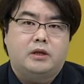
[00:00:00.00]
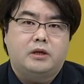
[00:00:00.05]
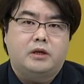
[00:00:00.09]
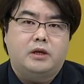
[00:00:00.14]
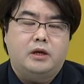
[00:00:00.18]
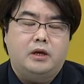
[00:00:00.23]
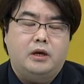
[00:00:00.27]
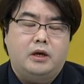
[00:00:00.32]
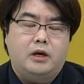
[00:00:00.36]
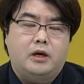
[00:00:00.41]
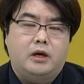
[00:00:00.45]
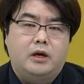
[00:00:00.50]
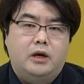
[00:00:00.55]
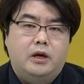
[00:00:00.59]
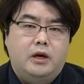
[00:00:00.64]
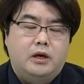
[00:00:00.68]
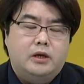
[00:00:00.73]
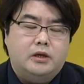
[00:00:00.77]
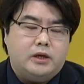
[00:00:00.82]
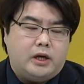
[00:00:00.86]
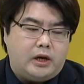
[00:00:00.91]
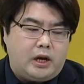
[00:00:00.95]
특히
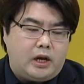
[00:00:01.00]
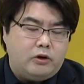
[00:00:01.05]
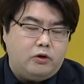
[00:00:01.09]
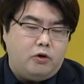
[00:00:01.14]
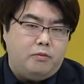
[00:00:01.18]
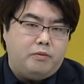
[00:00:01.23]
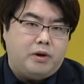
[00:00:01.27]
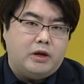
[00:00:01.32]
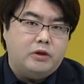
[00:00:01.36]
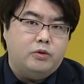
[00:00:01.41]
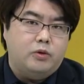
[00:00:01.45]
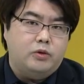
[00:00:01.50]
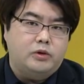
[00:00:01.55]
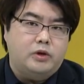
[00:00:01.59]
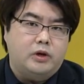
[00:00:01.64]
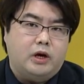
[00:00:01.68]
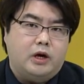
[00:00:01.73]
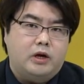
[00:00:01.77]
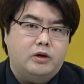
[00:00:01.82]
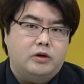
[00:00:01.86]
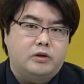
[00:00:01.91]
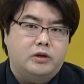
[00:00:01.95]
차량용
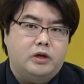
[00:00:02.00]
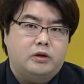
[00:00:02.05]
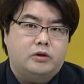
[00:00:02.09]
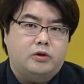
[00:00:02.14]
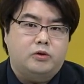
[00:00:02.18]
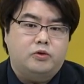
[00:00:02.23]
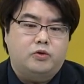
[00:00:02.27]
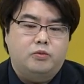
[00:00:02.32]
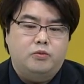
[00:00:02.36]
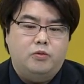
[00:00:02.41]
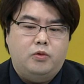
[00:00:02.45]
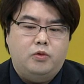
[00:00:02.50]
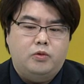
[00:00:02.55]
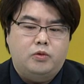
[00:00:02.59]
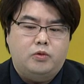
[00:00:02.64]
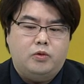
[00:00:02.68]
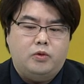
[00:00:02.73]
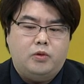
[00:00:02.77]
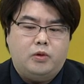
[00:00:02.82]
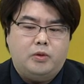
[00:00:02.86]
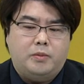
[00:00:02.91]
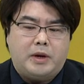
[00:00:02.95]
반도체 관련했던
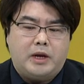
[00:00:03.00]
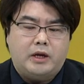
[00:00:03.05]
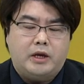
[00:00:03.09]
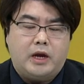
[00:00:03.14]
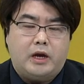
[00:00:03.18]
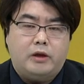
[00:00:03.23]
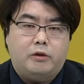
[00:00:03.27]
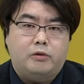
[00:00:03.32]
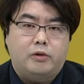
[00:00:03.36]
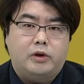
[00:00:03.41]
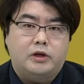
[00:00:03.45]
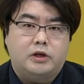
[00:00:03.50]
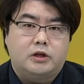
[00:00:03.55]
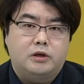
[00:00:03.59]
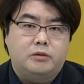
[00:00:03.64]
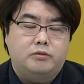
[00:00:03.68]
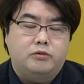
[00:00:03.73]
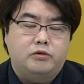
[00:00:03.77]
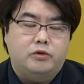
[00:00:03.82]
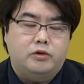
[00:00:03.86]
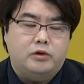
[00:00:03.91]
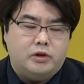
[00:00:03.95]
종목으로 많이 알고
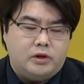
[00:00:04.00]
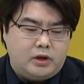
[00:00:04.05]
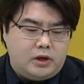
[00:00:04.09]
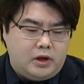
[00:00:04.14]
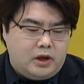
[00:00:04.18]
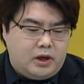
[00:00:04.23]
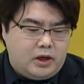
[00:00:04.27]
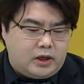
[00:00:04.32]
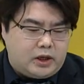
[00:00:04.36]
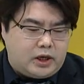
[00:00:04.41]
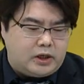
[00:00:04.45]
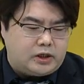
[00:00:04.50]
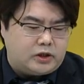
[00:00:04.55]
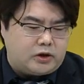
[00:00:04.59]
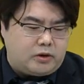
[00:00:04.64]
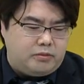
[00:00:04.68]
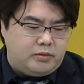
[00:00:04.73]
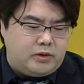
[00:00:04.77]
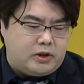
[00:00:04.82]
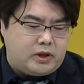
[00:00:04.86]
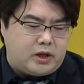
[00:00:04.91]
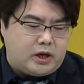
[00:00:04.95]
계시는 분들 계실
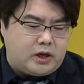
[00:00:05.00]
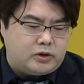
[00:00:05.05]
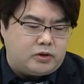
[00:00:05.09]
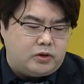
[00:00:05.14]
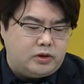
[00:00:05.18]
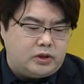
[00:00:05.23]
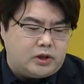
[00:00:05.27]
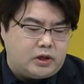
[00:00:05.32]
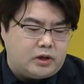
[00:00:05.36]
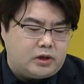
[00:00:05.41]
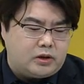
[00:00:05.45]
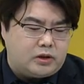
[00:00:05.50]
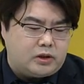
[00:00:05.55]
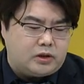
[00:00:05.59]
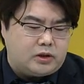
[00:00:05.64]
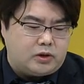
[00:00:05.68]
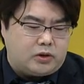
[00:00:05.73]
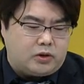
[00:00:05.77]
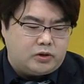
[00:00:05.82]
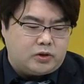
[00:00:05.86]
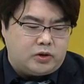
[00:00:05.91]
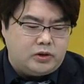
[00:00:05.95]
겁니다. 전장,
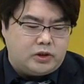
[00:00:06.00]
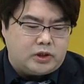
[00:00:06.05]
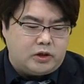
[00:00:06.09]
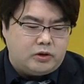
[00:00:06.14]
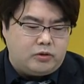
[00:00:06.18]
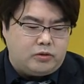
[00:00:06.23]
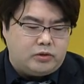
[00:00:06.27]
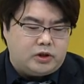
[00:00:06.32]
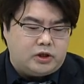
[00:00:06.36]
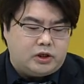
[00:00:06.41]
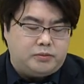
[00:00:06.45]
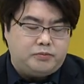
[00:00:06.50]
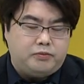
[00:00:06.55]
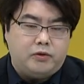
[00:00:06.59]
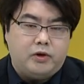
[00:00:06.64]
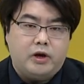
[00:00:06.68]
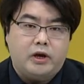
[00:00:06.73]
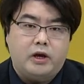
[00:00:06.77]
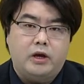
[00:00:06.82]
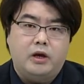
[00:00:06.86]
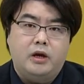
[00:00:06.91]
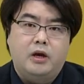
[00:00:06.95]
어, 전장용
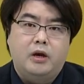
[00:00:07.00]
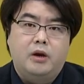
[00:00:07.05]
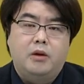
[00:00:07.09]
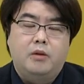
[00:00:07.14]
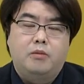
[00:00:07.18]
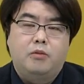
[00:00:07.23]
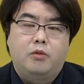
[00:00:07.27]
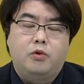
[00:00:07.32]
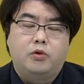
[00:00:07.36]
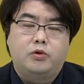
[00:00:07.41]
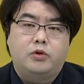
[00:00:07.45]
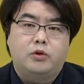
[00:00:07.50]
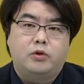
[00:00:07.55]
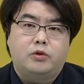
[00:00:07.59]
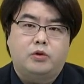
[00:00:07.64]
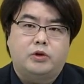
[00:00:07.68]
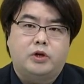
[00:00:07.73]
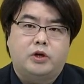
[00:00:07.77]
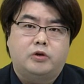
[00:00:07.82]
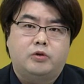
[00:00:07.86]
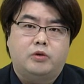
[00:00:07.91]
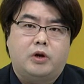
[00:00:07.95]
디스플레이
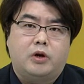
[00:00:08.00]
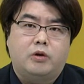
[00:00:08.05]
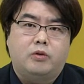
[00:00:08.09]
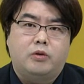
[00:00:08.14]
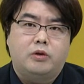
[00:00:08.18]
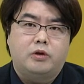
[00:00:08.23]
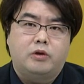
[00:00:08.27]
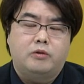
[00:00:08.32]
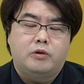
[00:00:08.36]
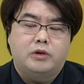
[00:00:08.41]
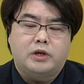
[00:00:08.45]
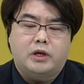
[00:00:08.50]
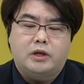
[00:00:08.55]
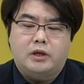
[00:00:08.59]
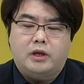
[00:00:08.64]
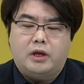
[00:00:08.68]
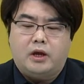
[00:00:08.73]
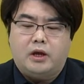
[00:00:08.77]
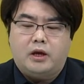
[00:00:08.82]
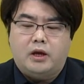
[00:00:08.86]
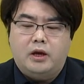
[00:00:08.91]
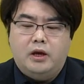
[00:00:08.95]
모듈도 제조하고 있는
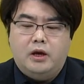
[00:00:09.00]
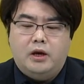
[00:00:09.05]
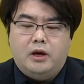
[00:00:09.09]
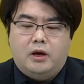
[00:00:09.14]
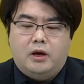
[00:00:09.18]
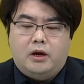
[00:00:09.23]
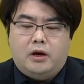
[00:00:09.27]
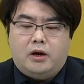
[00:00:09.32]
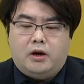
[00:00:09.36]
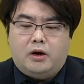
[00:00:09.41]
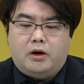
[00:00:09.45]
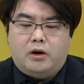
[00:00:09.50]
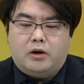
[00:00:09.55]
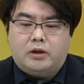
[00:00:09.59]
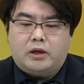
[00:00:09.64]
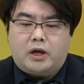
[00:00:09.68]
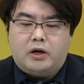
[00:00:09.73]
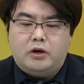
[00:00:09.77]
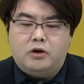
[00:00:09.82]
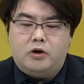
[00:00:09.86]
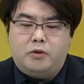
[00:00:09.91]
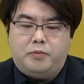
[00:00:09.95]
회사인데 어,
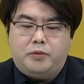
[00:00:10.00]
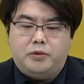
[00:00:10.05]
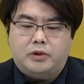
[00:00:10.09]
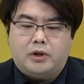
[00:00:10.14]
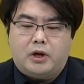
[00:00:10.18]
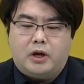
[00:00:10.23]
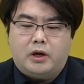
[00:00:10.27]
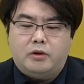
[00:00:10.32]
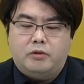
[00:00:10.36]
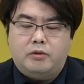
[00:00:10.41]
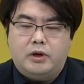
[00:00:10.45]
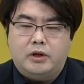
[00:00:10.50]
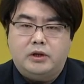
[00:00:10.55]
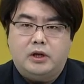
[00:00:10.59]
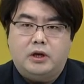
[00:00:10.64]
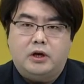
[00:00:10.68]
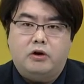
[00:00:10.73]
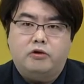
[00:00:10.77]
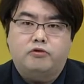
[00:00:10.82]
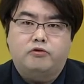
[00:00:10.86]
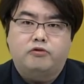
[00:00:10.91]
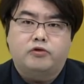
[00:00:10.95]
다른 것보다 이
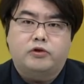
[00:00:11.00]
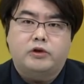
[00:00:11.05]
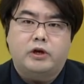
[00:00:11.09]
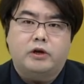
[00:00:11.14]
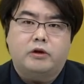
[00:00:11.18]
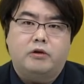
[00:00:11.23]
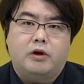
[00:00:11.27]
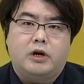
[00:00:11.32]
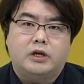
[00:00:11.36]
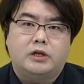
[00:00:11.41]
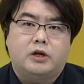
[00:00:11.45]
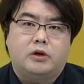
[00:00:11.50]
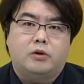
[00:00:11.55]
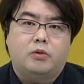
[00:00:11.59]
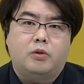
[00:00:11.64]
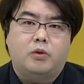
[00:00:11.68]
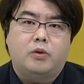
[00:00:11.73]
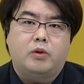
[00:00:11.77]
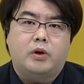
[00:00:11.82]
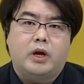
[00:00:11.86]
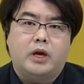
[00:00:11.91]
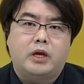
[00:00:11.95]
회사가
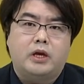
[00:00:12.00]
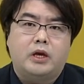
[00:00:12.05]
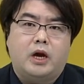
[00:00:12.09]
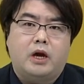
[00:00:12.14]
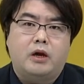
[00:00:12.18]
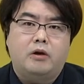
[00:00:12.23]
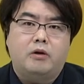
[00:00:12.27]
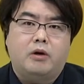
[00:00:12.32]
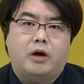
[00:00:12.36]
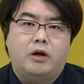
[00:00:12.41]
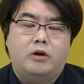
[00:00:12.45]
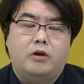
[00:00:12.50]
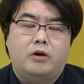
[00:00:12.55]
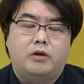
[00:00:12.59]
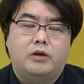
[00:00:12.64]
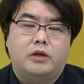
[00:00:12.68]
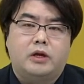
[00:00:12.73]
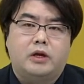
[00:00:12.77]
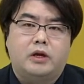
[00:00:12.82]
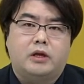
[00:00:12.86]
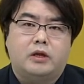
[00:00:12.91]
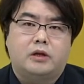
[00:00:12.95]
국제과제로 AI
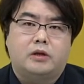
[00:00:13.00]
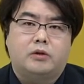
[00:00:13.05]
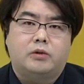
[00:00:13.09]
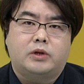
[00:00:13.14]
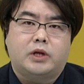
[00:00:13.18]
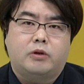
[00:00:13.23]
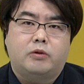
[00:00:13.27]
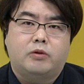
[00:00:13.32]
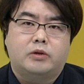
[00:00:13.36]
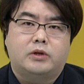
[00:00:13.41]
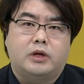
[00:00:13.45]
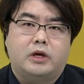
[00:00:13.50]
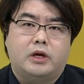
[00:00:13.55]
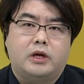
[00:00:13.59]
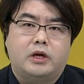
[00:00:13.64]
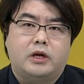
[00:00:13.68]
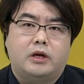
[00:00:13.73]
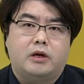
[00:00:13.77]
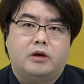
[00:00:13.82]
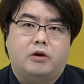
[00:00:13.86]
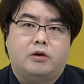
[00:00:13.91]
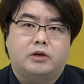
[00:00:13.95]
관련된 또 자동차
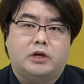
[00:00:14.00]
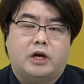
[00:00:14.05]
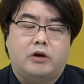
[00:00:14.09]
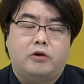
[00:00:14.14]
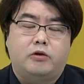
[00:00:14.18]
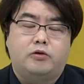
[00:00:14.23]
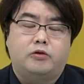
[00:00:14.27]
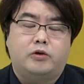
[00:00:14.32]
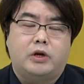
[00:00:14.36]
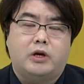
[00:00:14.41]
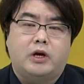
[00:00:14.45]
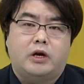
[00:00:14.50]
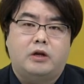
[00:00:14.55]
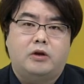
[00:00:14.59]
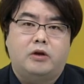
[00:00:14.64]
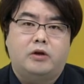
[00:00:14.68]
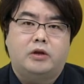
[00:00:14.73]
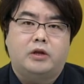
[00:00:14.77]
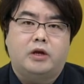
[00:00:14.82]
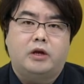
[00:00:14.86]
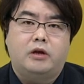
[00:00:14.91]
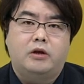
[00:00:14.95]
A, 어, 자율주행
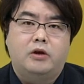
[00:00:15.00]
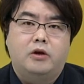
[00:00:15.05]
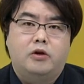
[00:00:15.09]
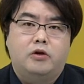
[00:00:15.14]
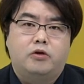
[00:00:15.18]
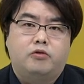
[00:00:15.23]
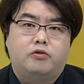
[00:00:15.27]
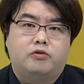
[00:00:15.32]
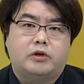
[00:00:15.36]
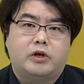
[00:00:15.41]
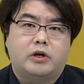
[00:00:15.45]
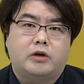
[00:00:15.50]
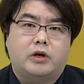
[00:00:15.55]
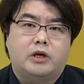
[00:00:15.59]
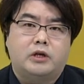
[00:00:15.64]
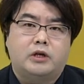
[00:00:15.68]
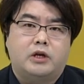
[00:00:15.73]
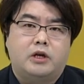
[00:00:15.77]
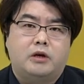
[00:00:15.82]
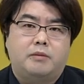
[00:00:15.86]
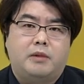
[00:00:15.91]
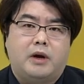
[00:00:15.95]
관련된
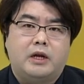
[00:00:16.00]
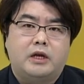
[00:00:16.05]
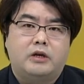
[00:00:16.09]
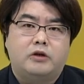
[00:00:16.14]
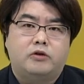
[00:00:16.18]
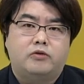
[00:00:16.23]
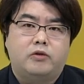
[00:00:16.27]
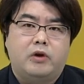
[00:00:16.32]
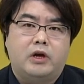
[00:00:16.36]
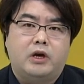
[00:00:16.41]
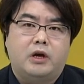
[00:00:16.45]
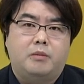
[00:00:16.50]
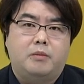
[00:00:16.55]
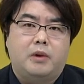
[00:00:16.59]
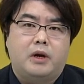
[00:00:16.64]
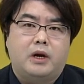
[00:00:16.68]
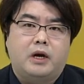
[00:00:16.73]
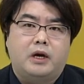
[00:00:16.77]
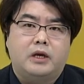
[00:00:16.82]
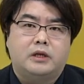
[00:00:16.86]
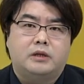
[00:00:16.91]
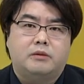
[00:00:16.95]
국제과제를 많이 수행한
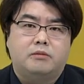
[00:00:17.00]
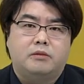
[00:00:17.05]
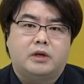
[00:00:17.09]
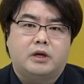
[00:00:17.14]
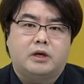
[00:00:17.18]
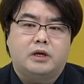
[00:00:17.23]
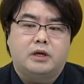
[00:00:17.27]
바가 있습니다.